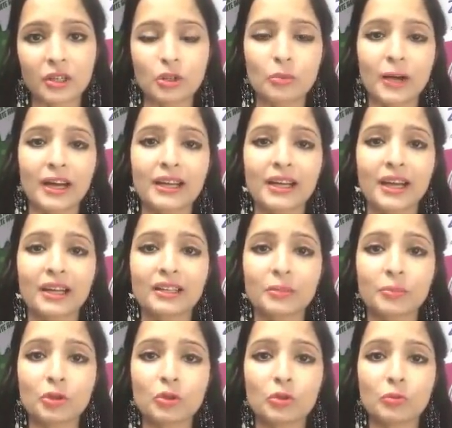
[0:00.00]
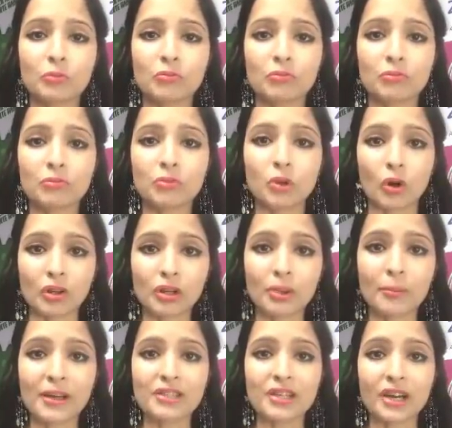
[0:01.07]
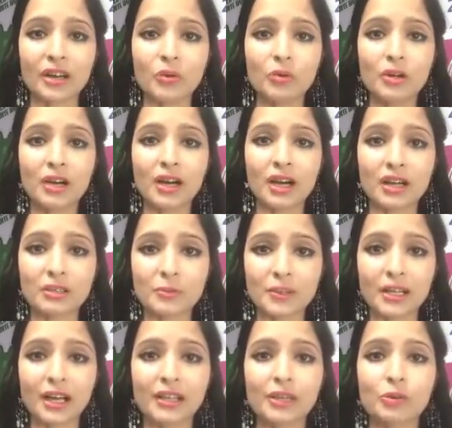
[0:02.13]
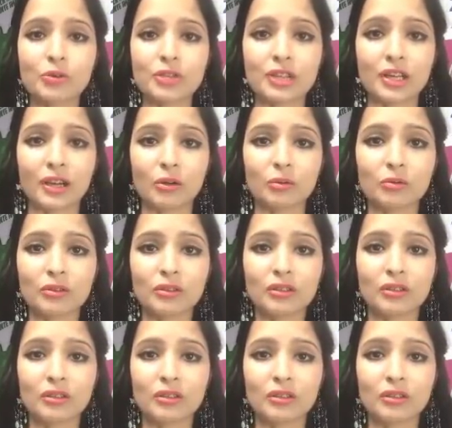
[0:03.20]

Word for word: मधुर भाई ने कहा तभी तो डॉक्टर के पास जा रहा हूँ अस्पताल की ओर चला हूँ